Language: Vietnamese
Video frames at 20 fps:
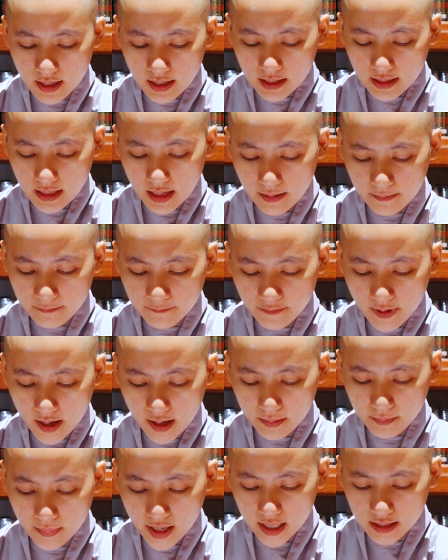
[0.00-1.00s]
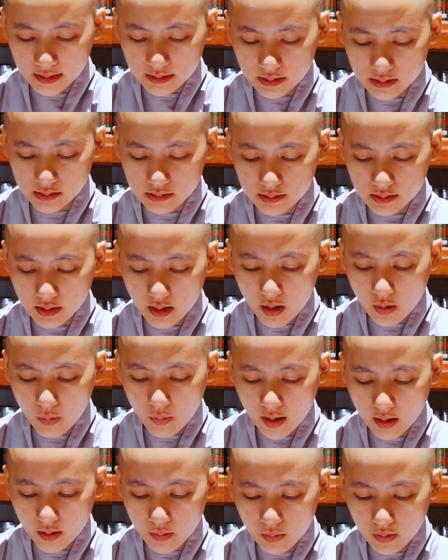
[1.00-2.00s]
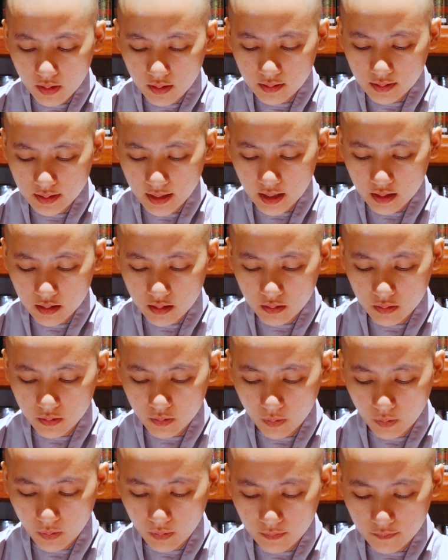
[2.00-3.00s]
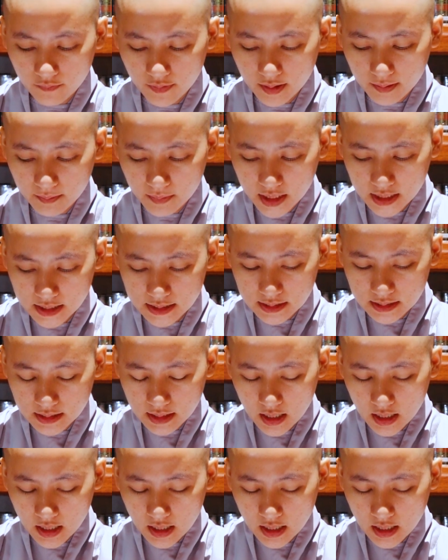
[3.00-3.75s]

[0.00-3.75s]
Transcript: đem vàng bạc thưởng cho quan quân đã cực khổ vì mình,